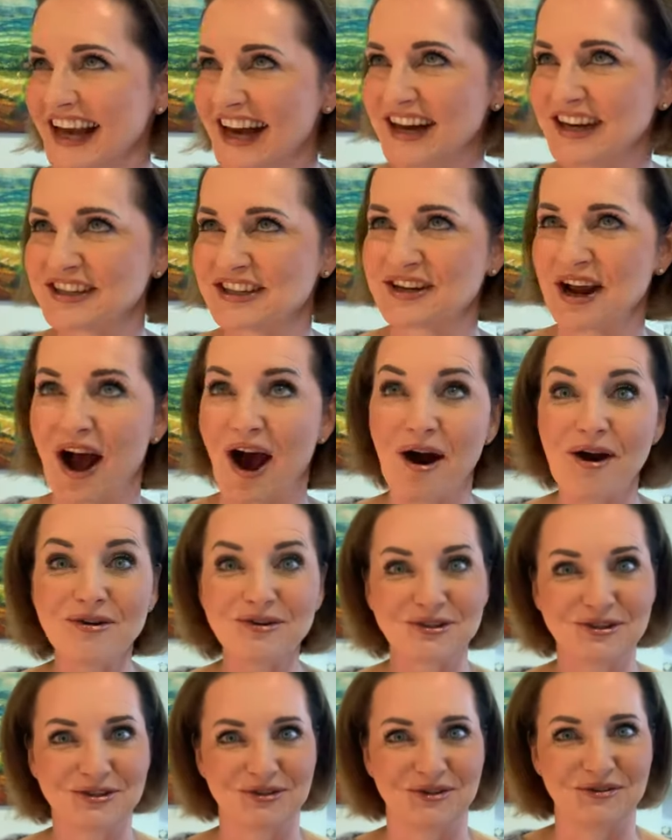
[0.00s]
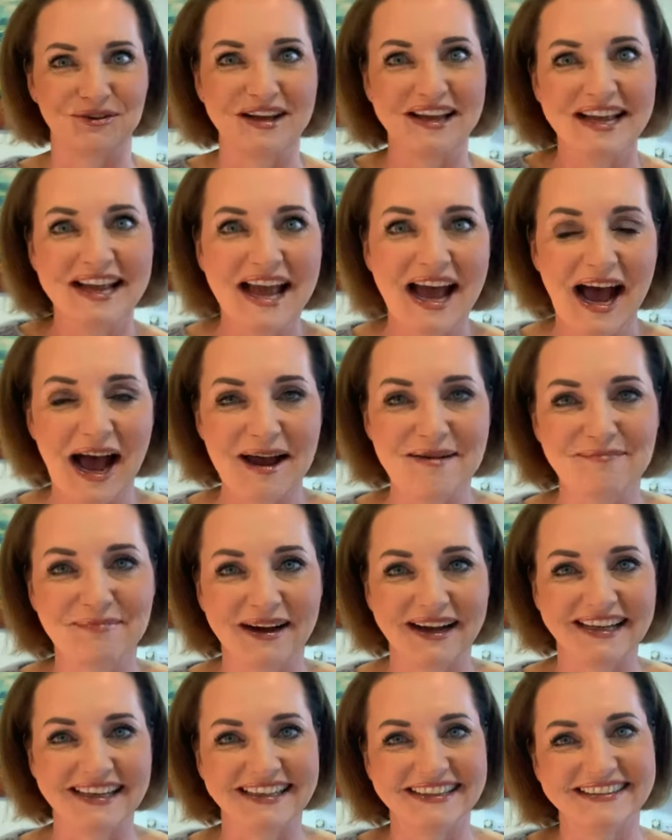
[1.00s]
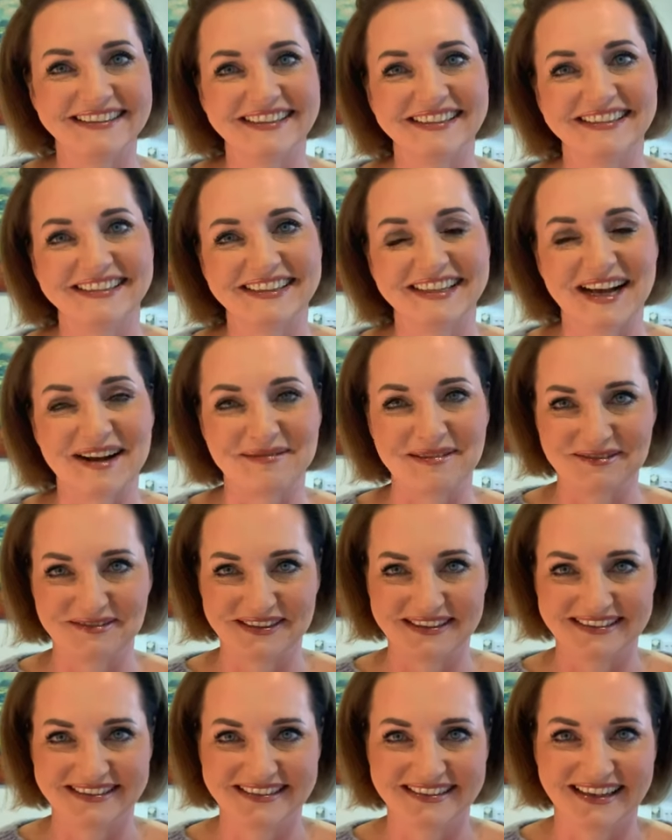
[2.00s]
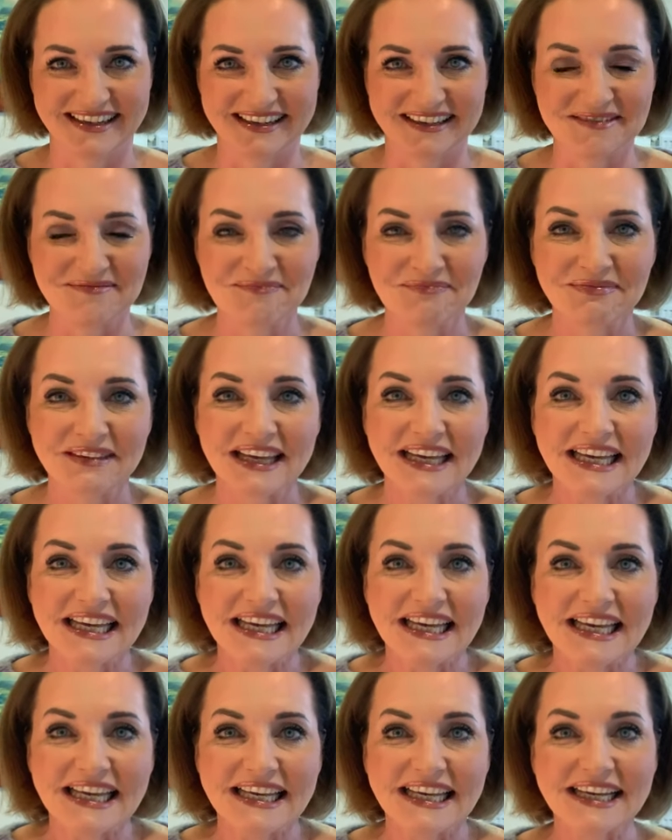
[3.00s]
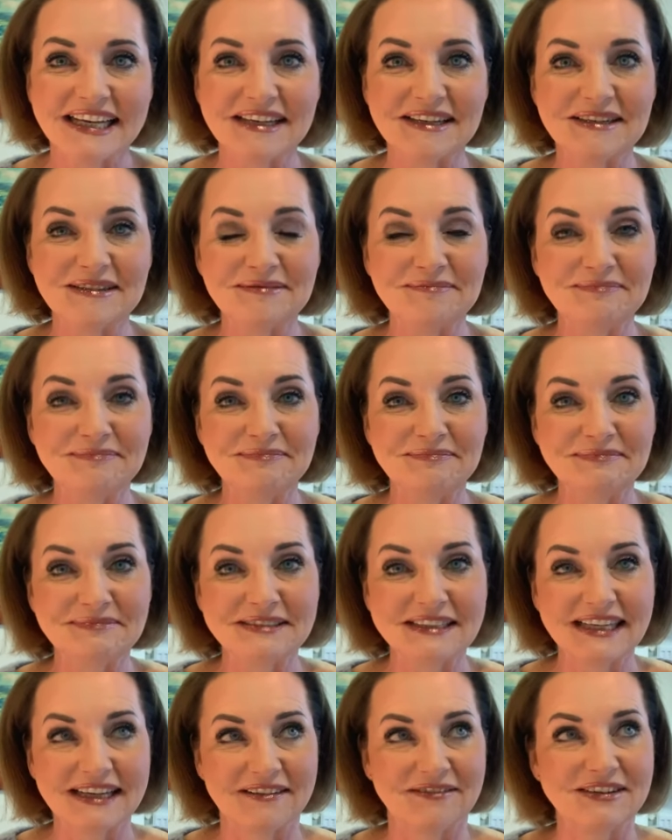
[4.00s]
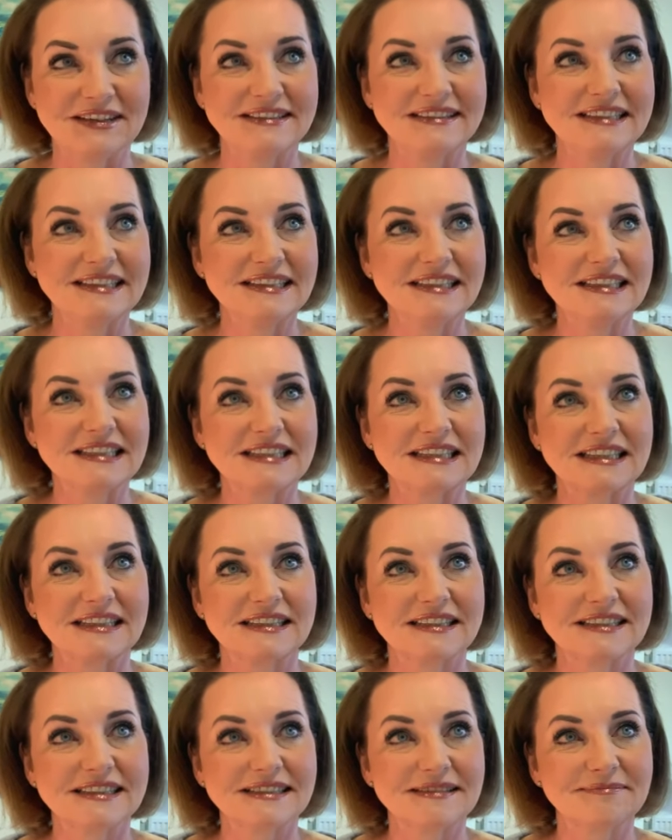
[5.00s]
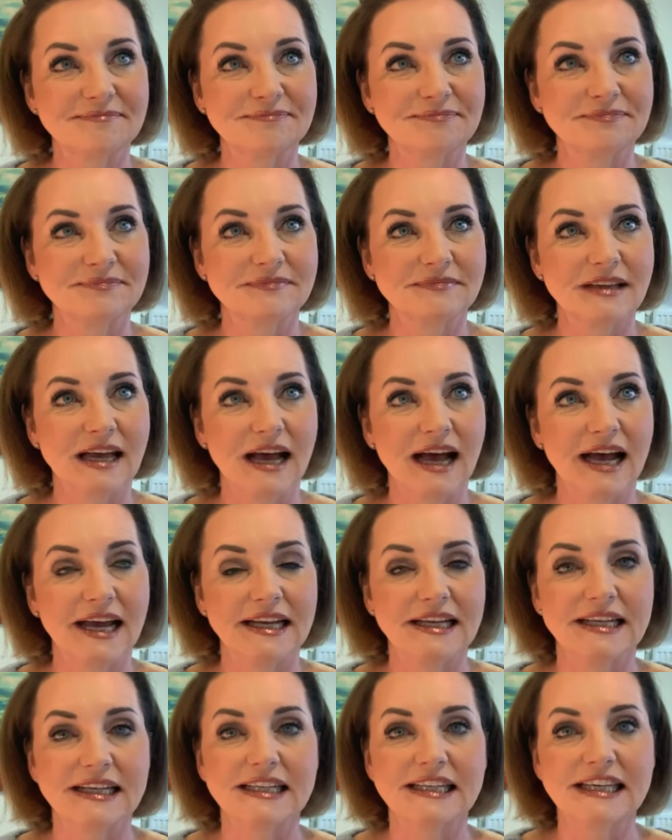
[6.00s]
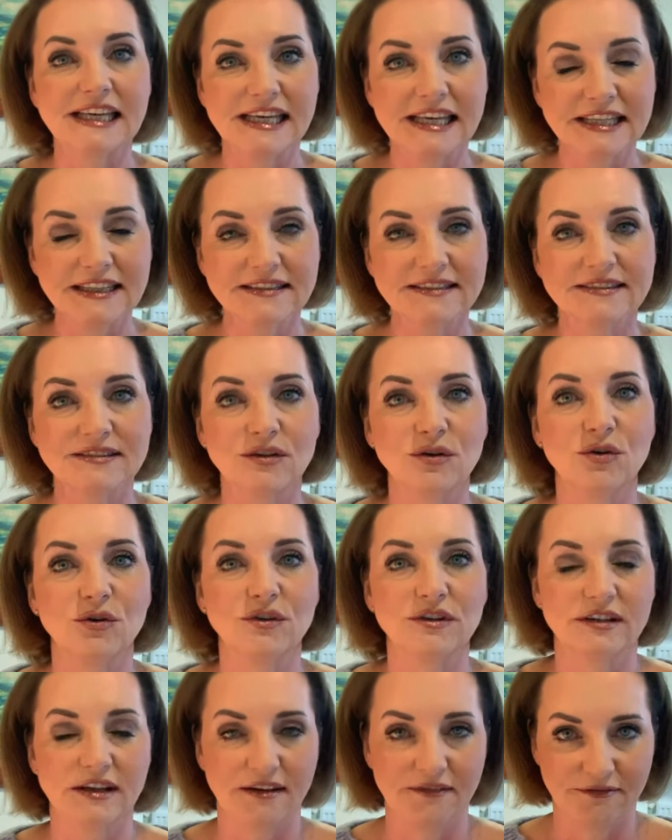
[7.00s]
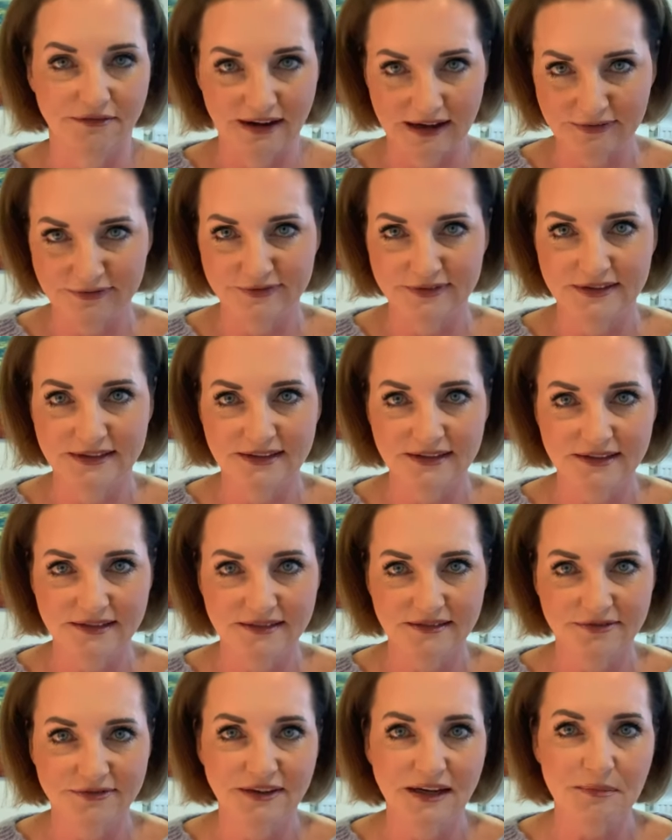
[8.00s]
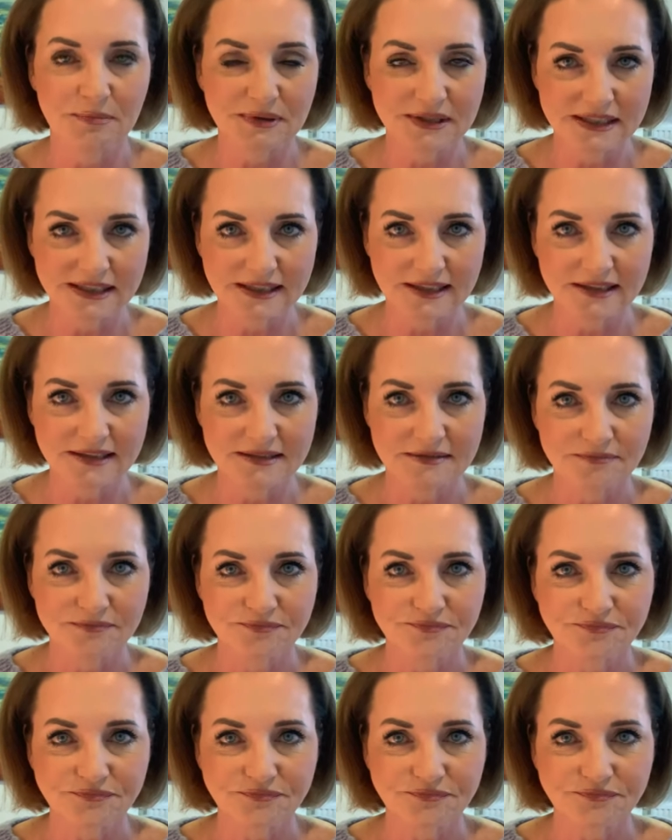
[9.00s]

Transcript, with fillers: ja, auch schon ein paar Jahrzehnte, kann man fast sagen. Ähm, ja, wir sind ähm, eine Keks- und Waffelfabrik.